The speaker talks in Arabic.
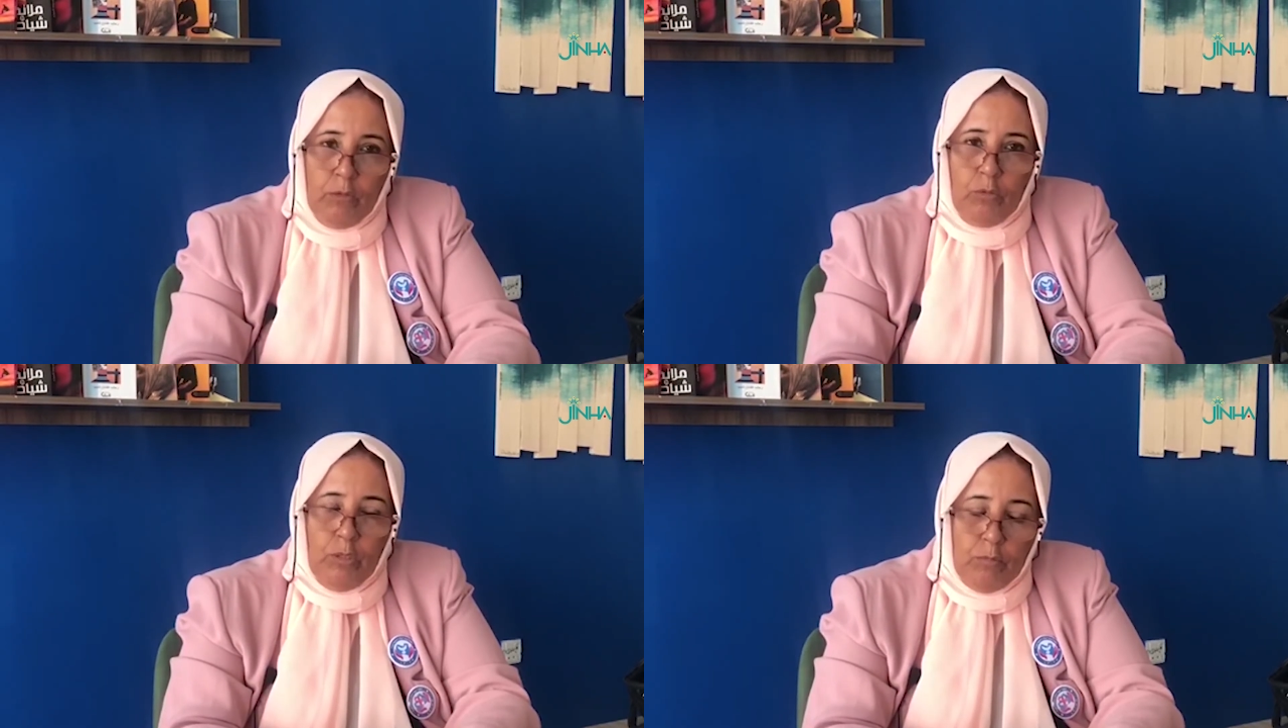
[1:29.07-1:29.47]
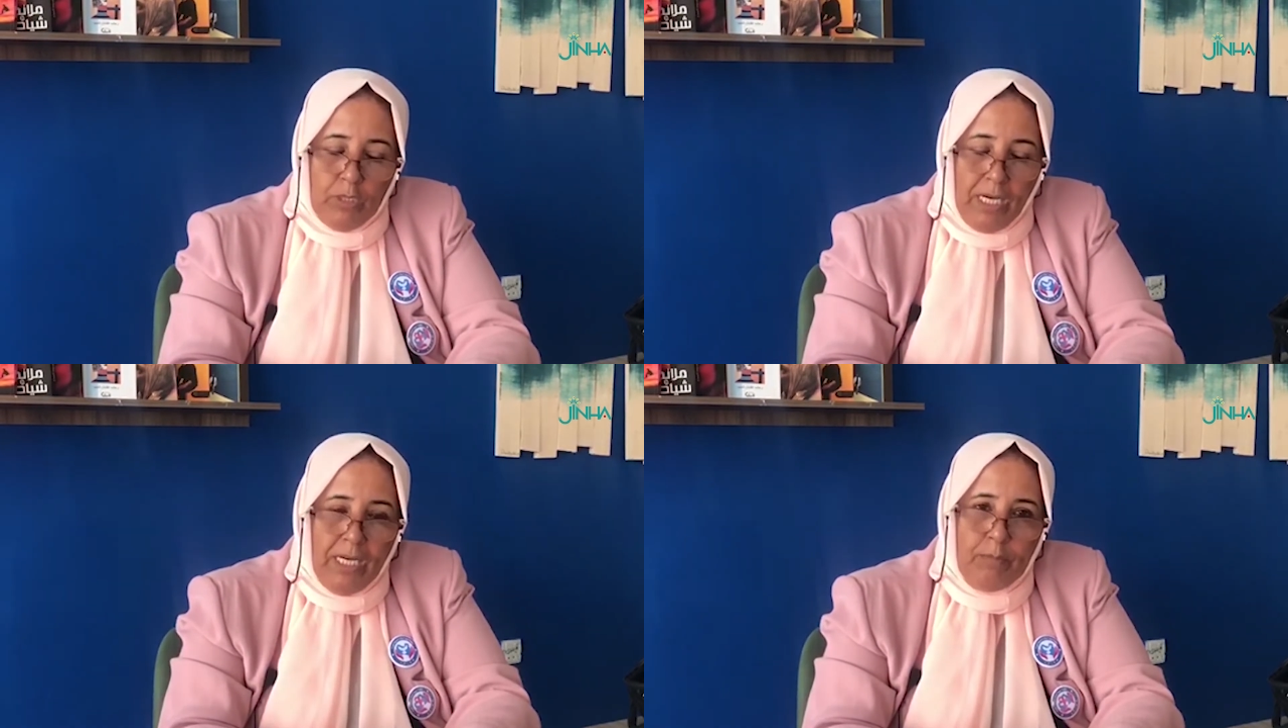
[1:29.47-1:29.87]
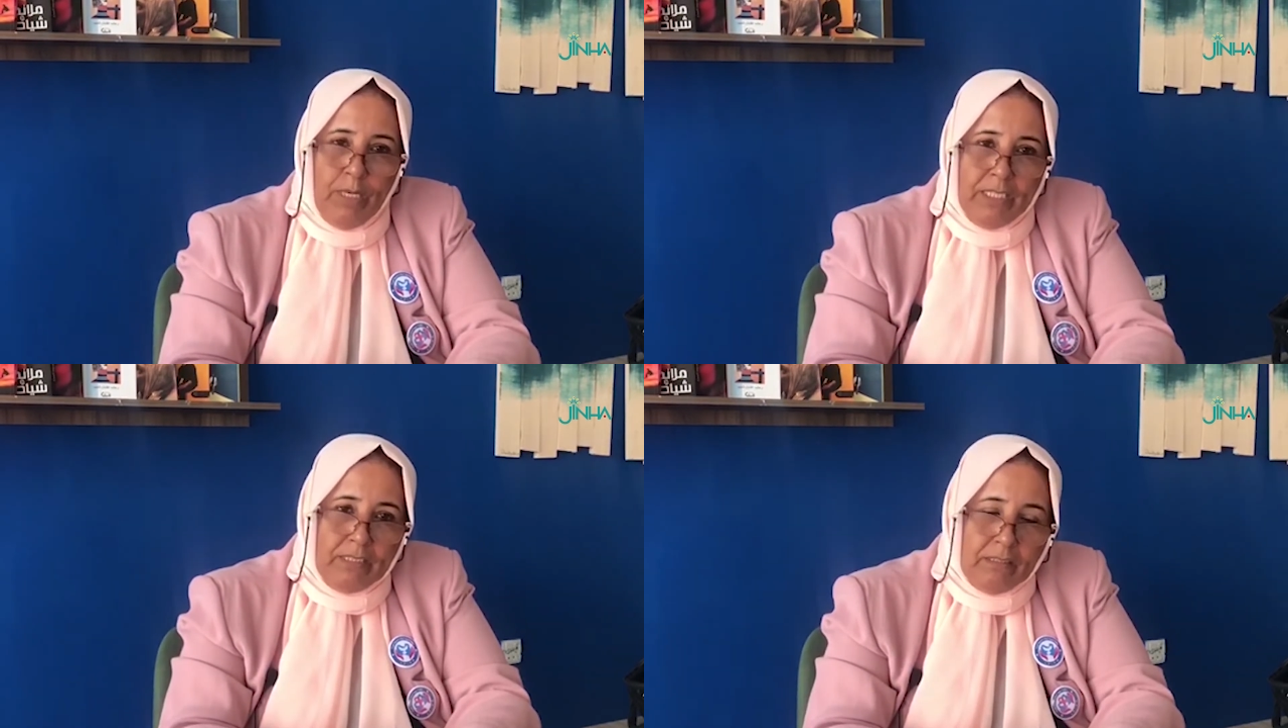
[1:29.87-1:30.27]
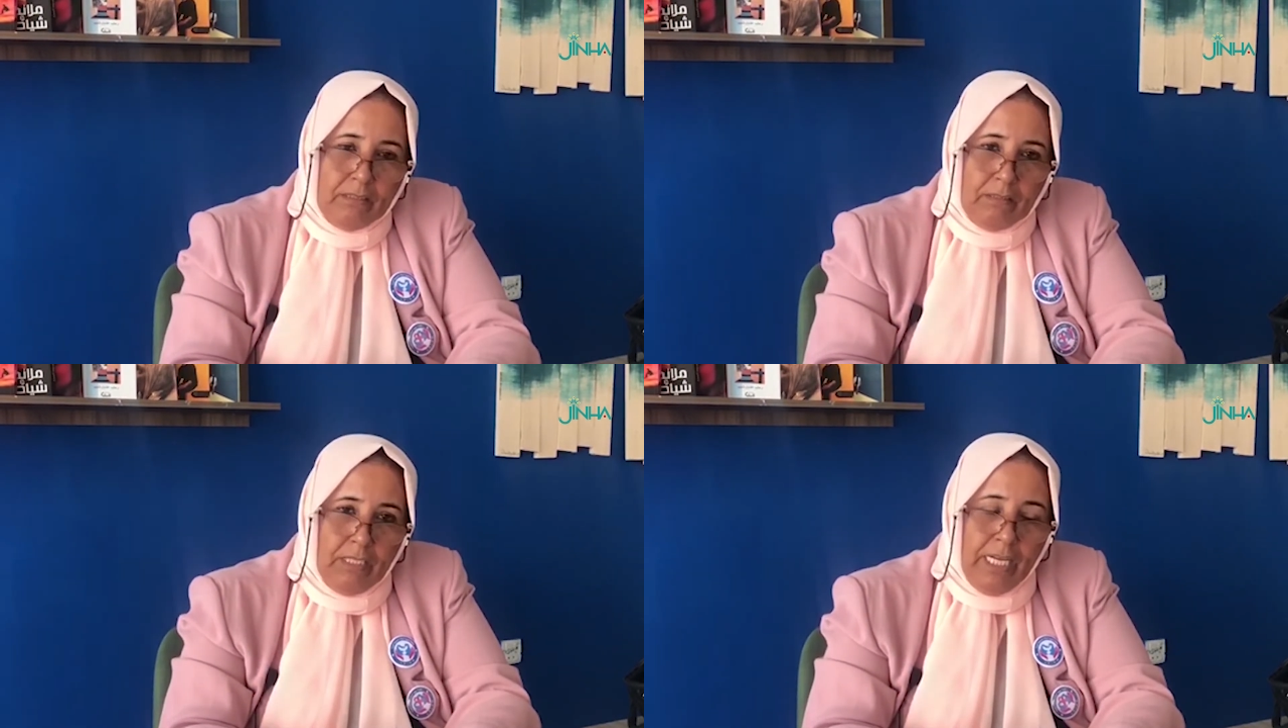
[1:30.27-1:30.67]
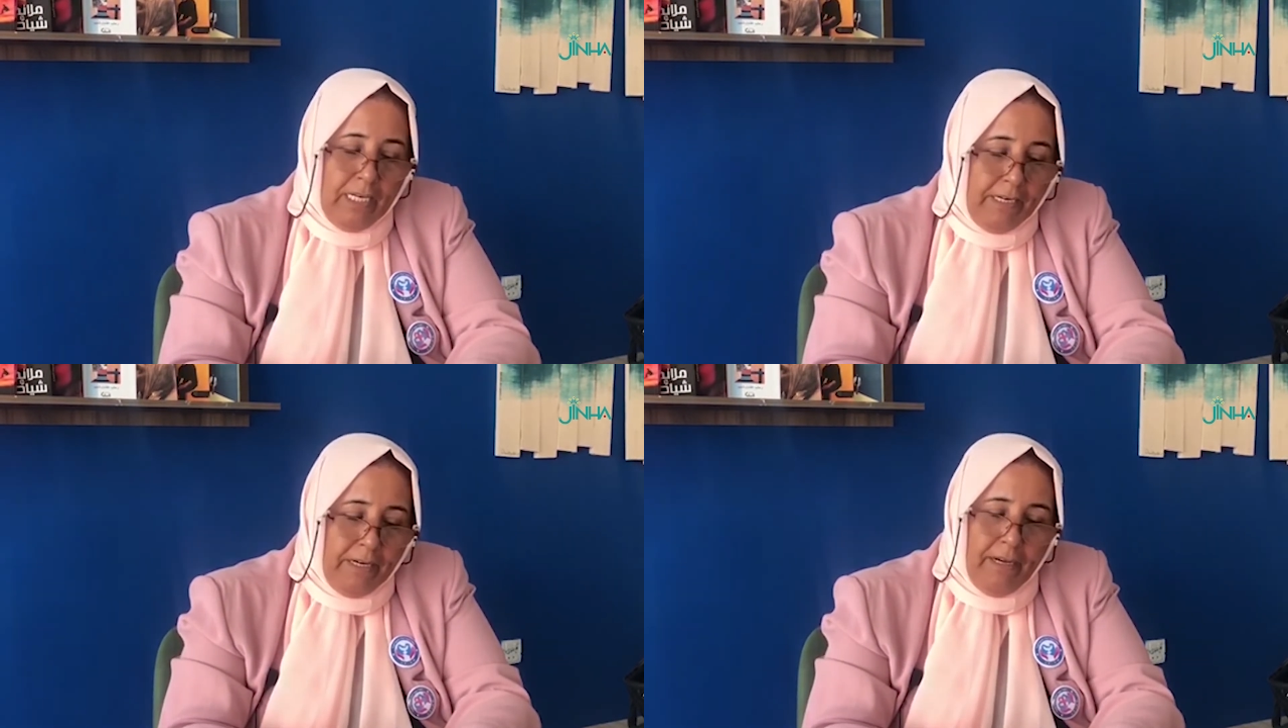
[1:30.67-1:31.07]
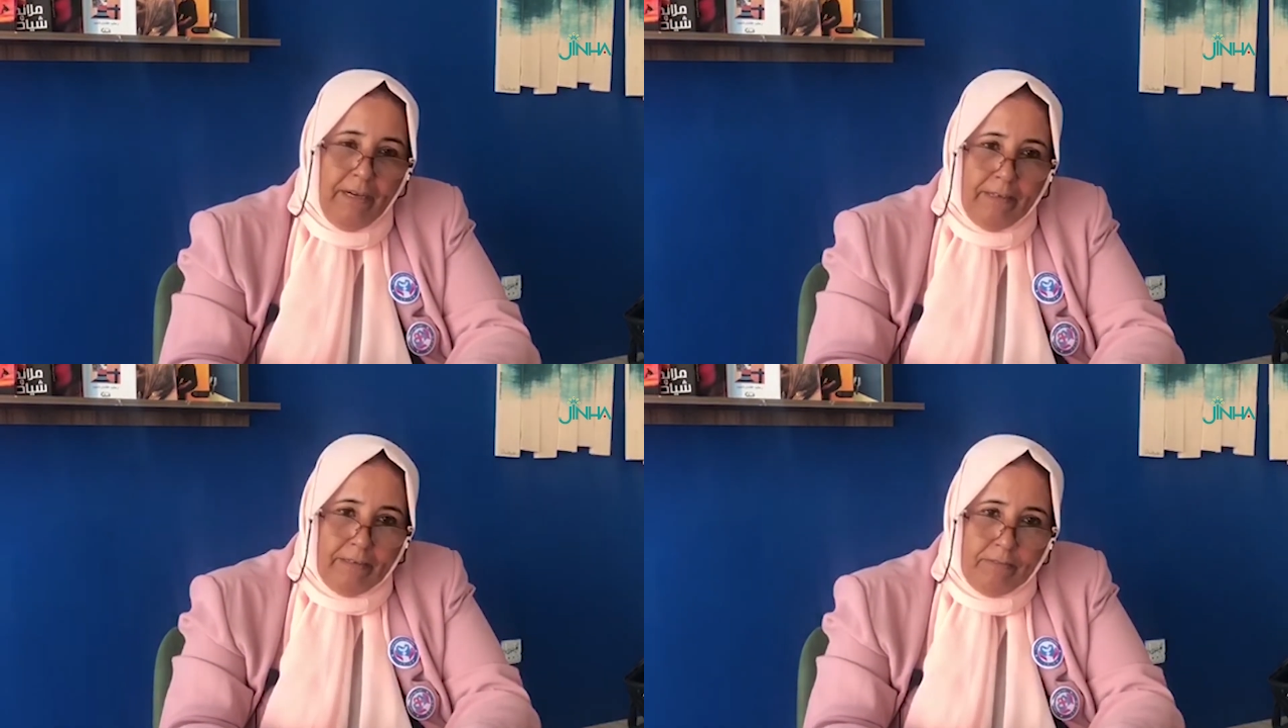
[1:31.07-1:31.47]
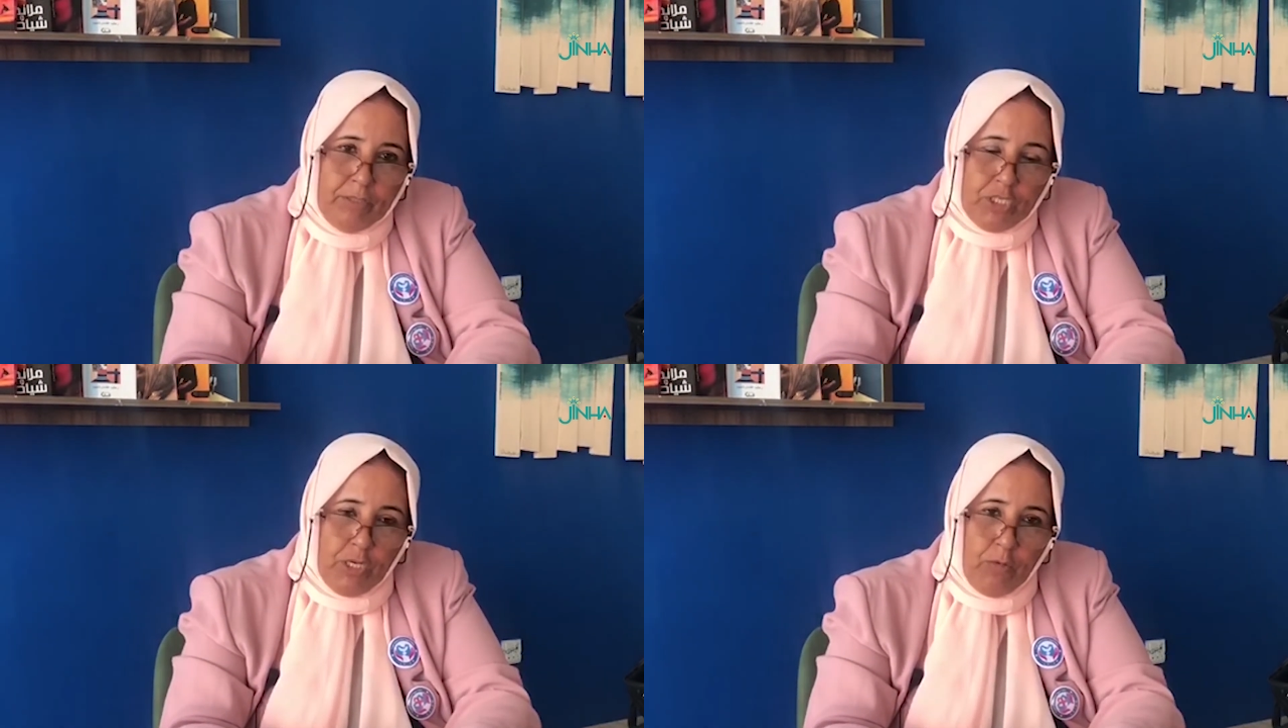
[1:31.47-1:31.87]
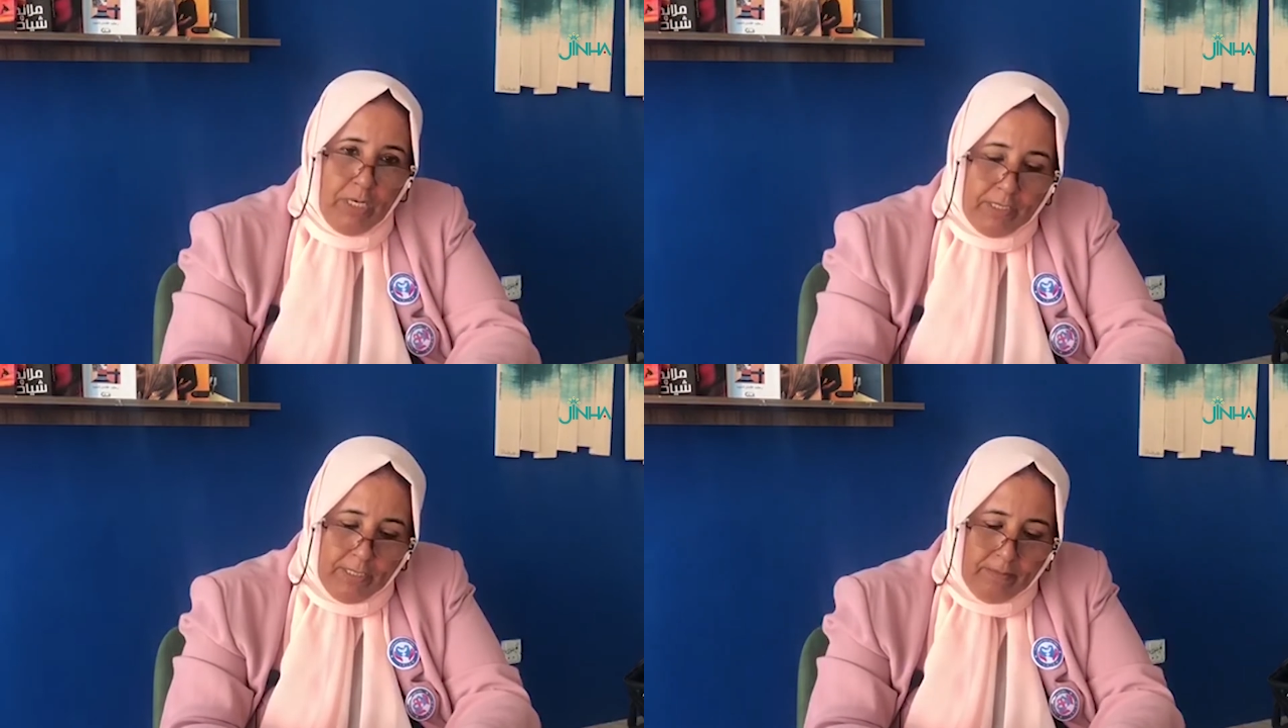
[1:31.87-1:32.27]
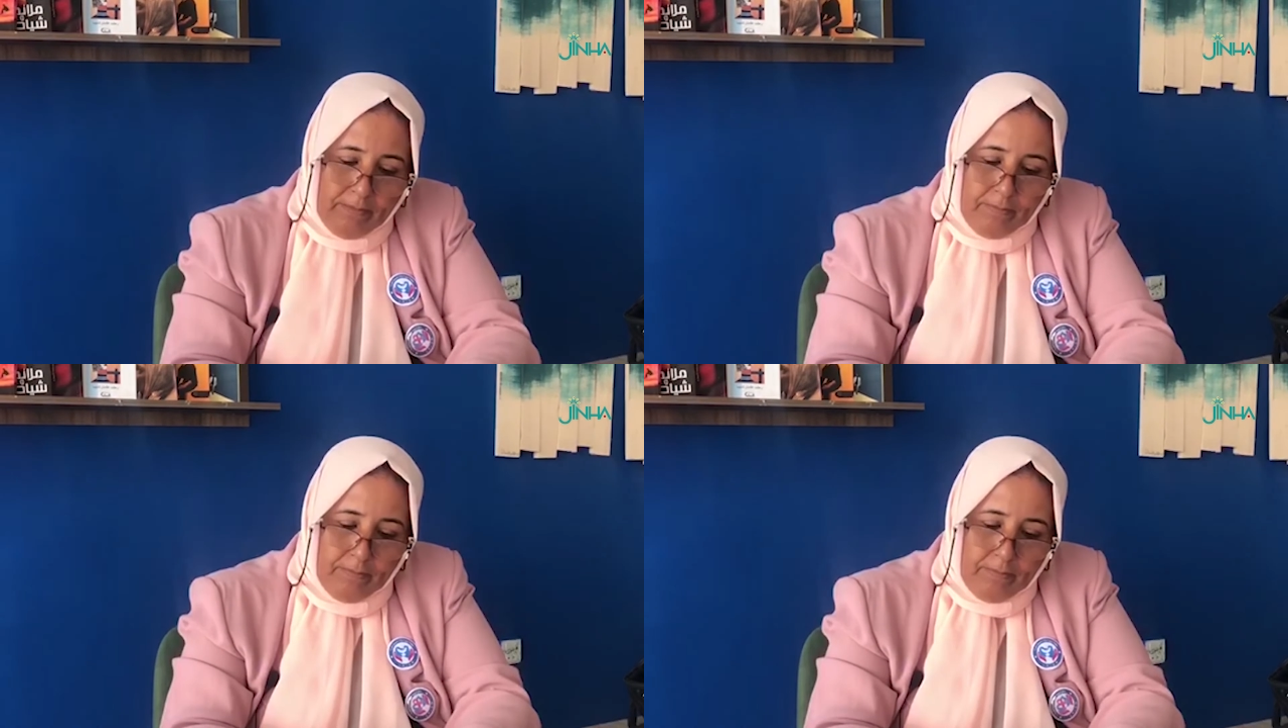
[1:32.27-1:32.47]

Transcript: والمراقبات ليلا نهارا في الشوارع